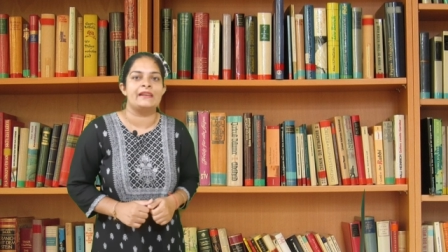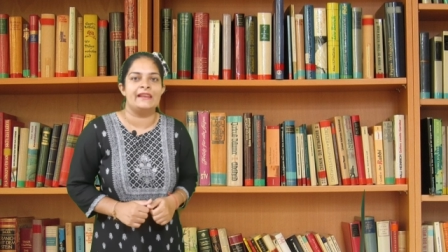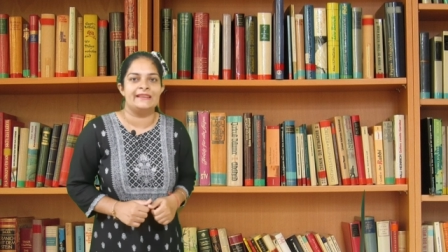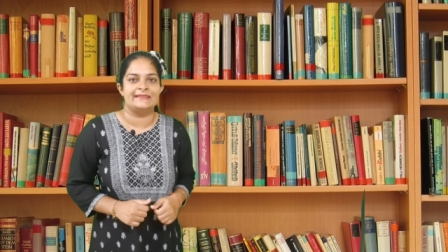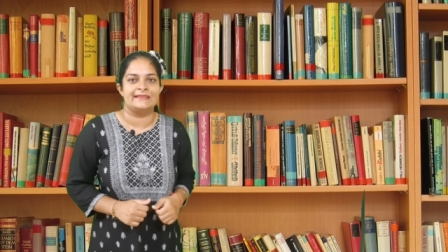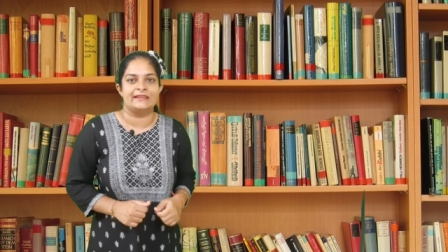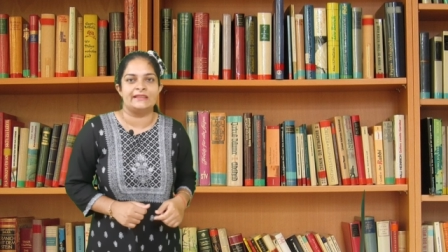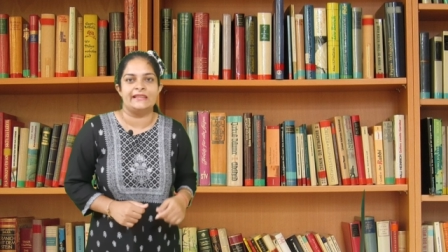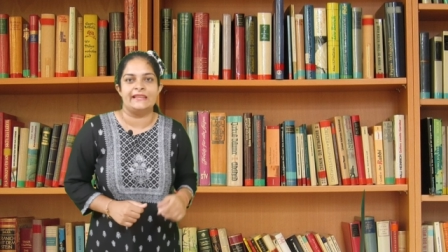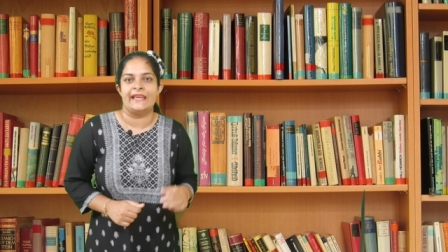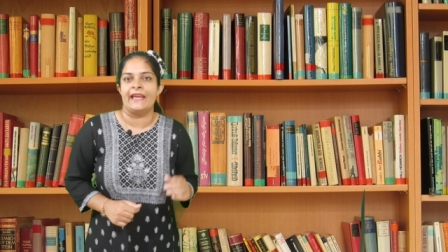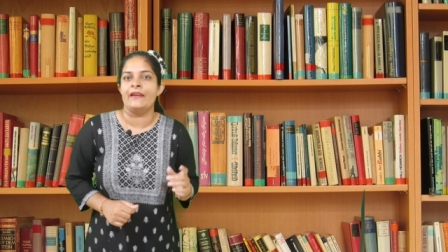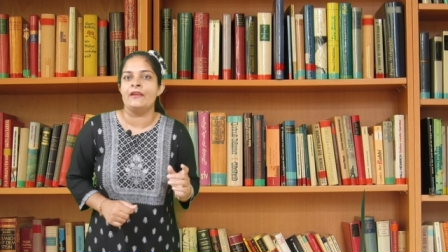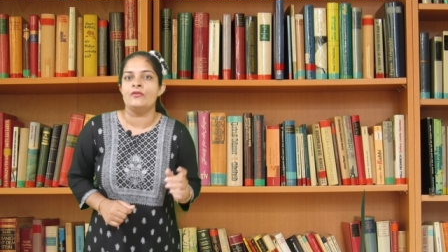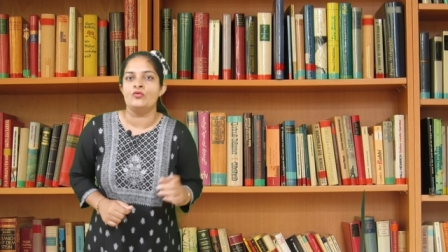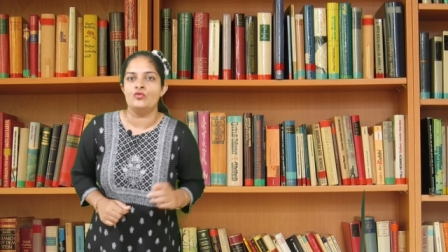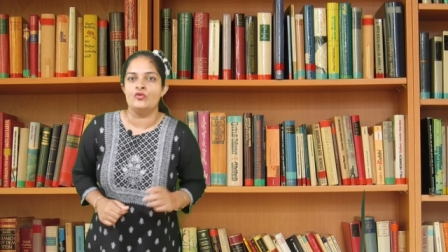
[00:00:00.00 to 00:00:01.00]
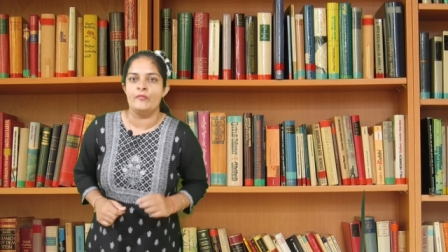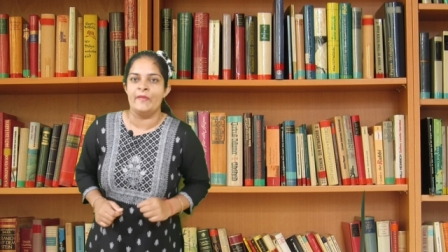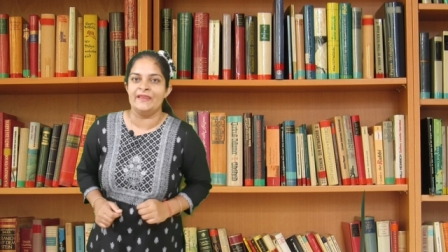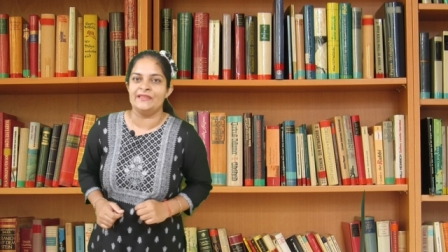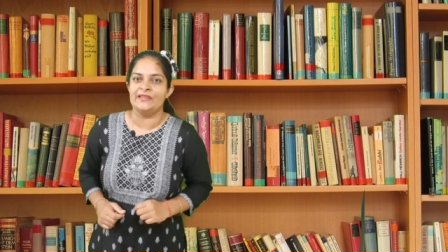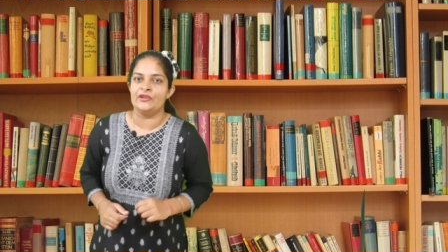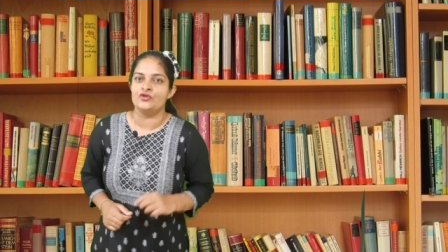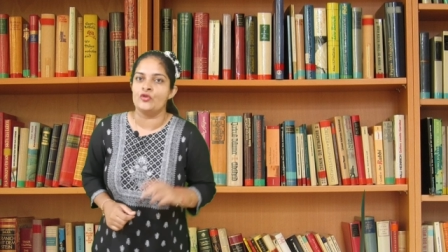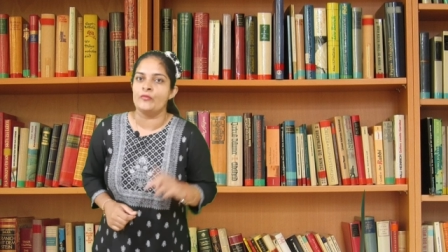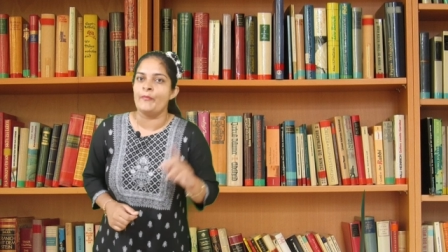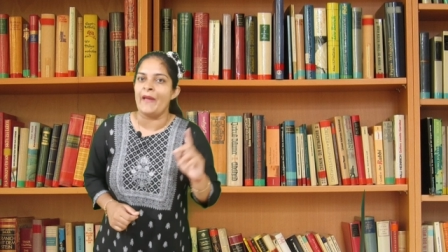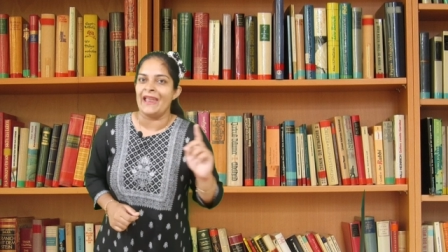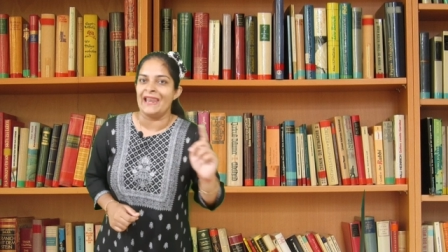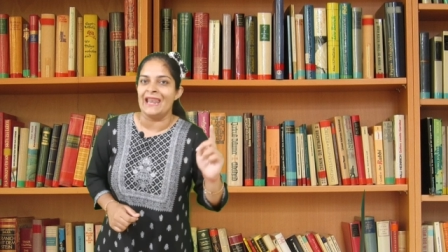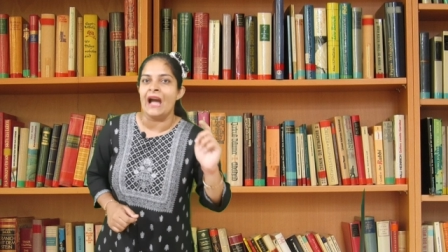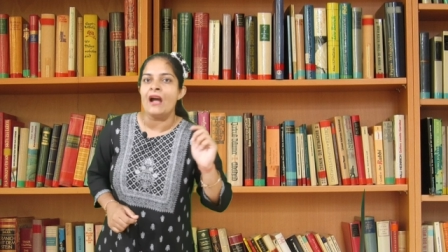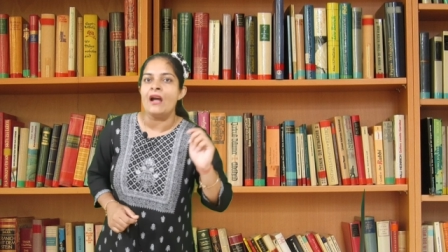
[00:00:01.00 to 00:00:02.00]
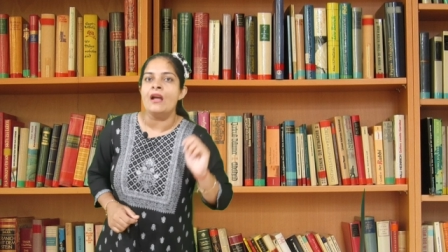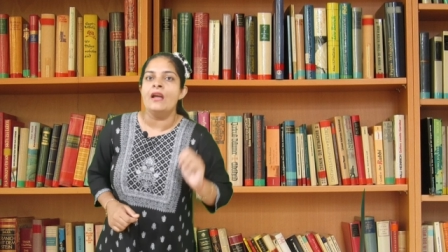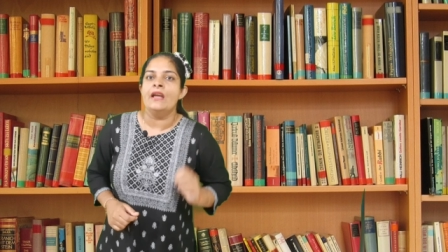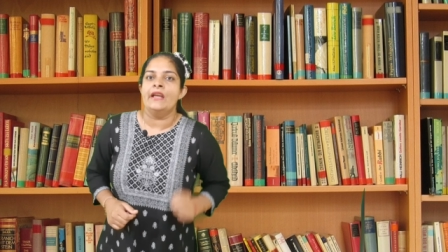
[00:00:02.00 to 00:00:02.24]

ले सकती हैं उनमें से जो पहला